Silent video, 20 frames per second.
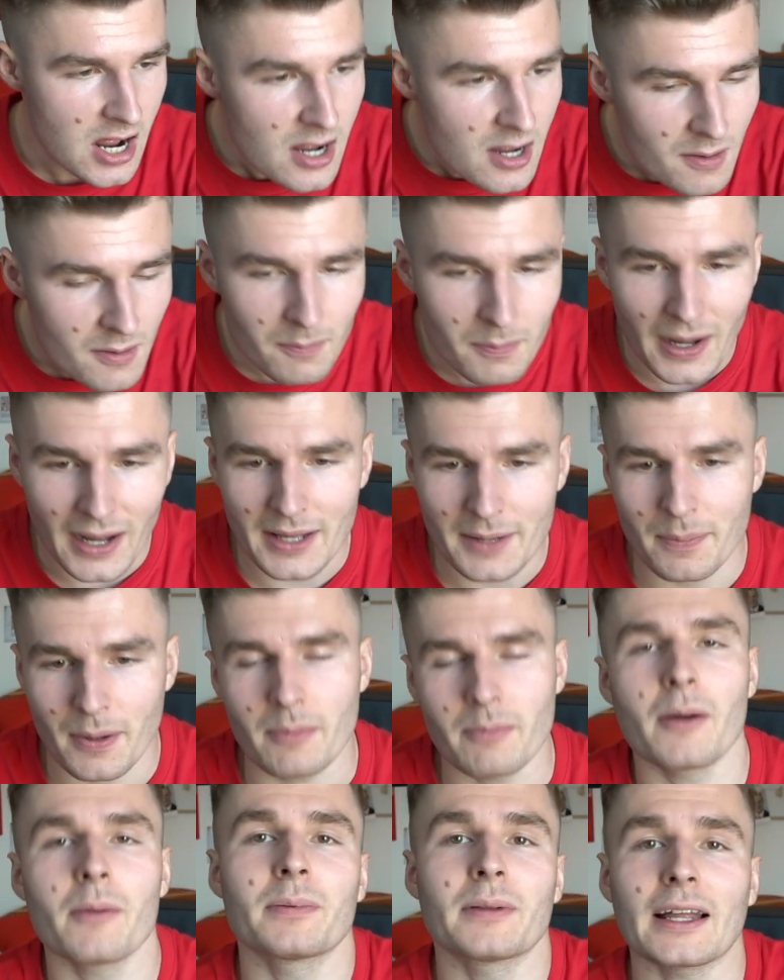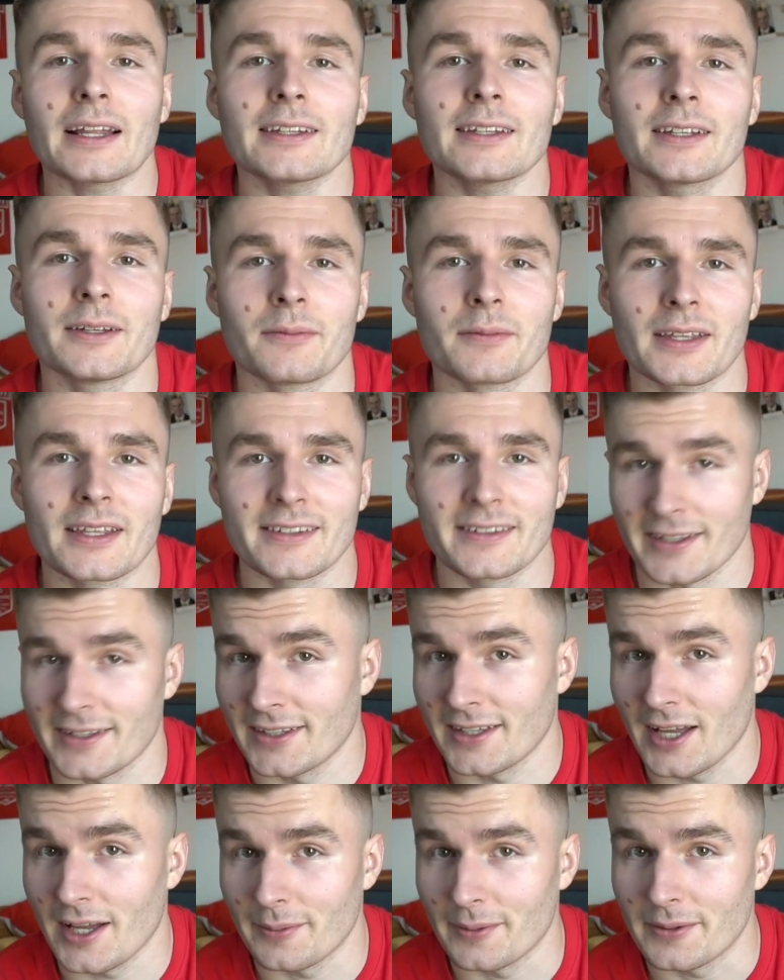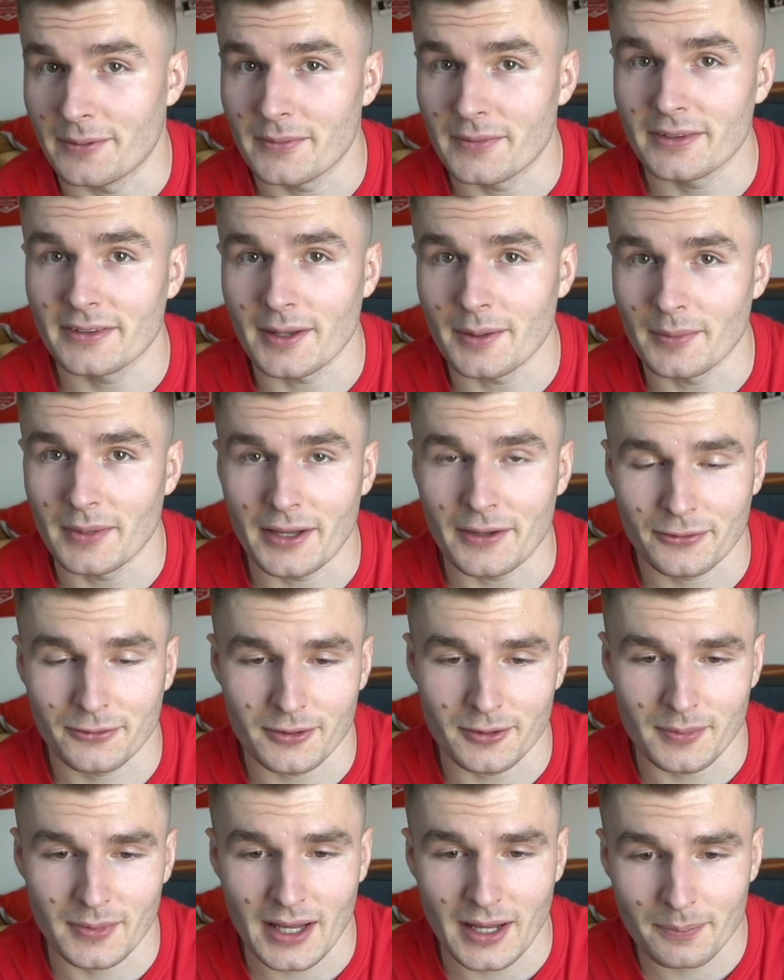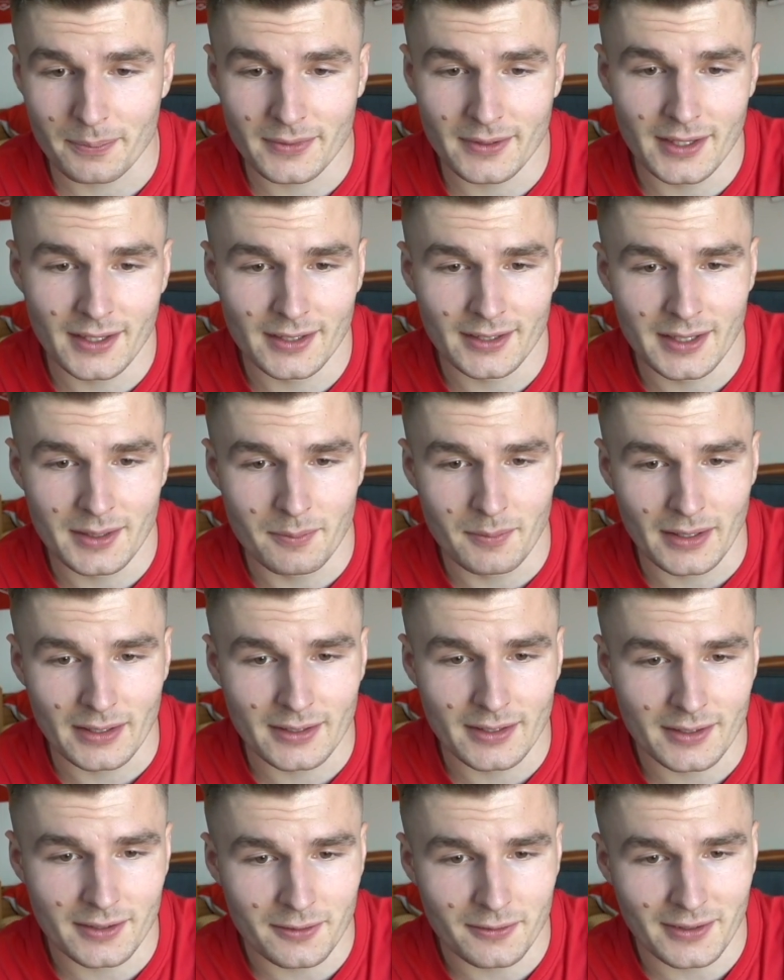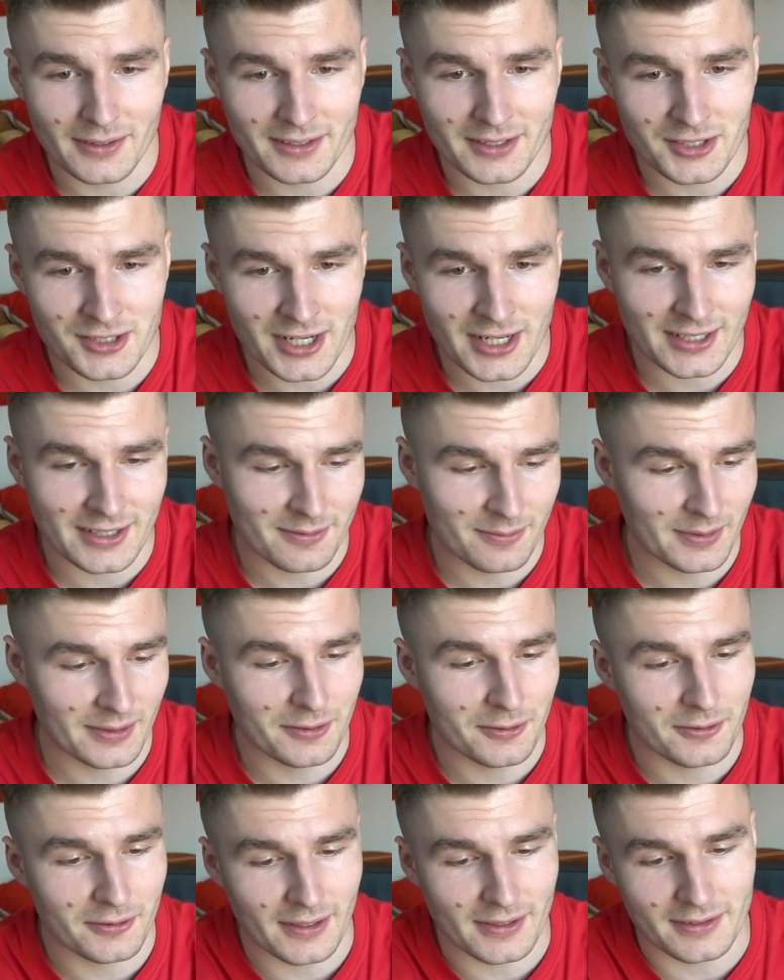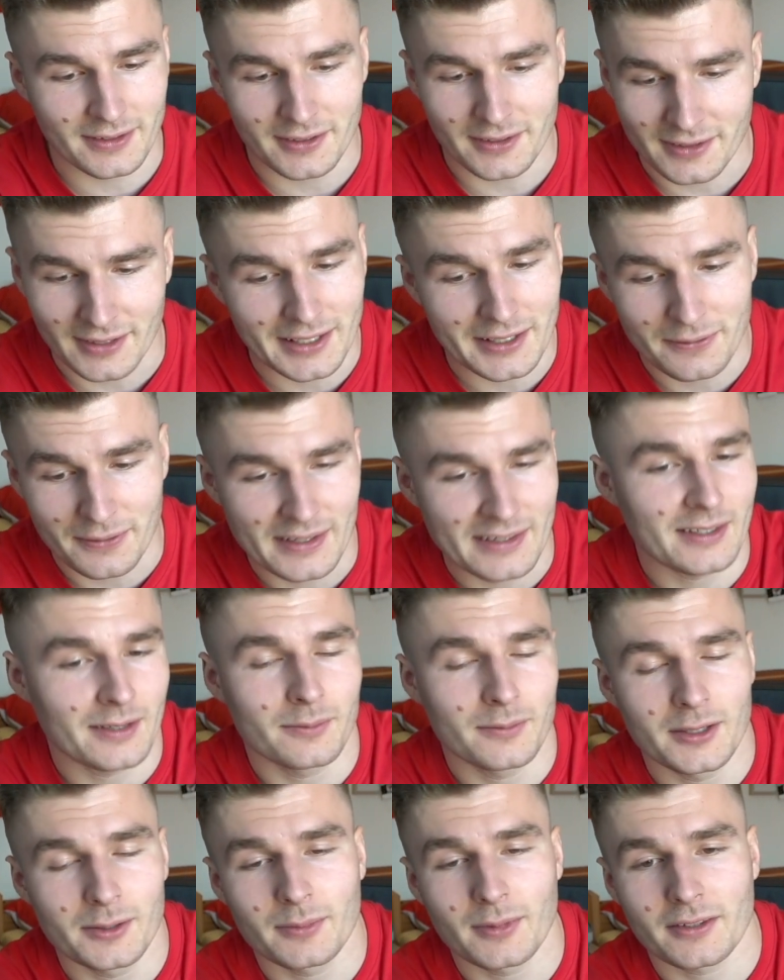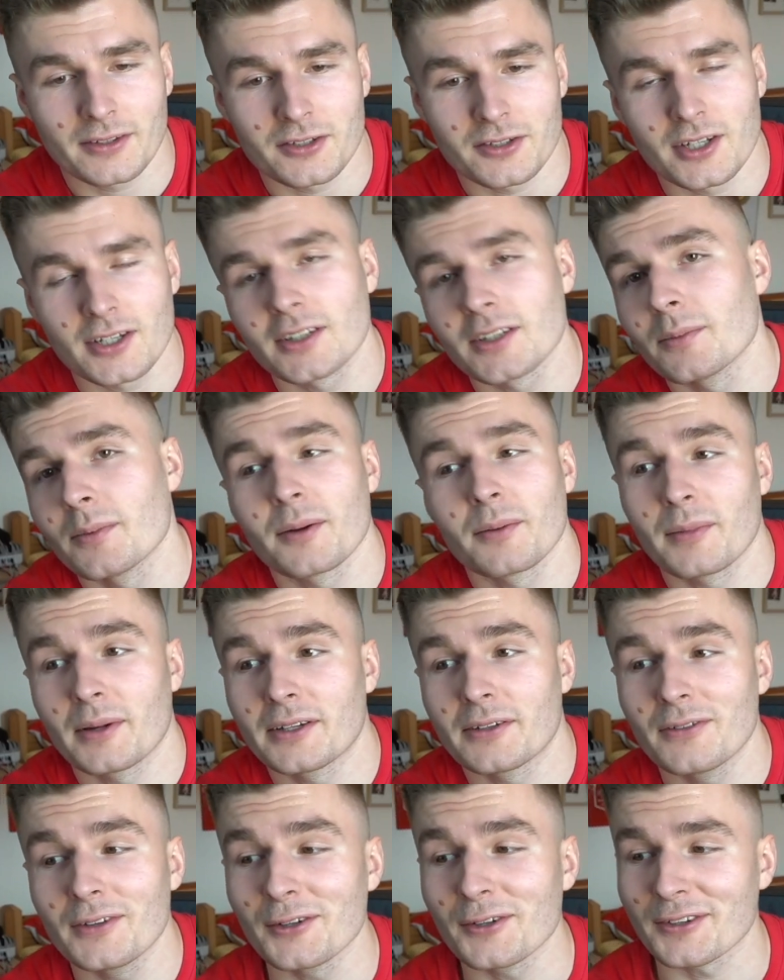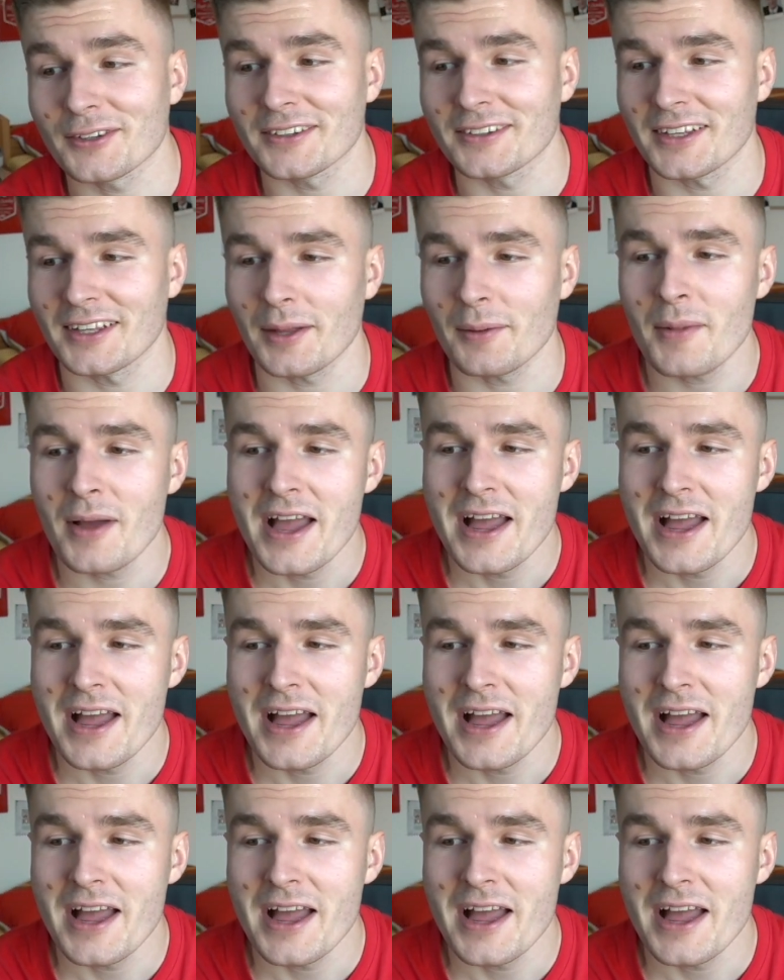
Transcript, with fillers: bei Papa Platte gesehen habe in seinem Livestream. Ihr habt äh, dem Mann sowas geschickt, beziehungsweise seine Fans haben ihm das geschickt, die mal meine Videos gesehen haben.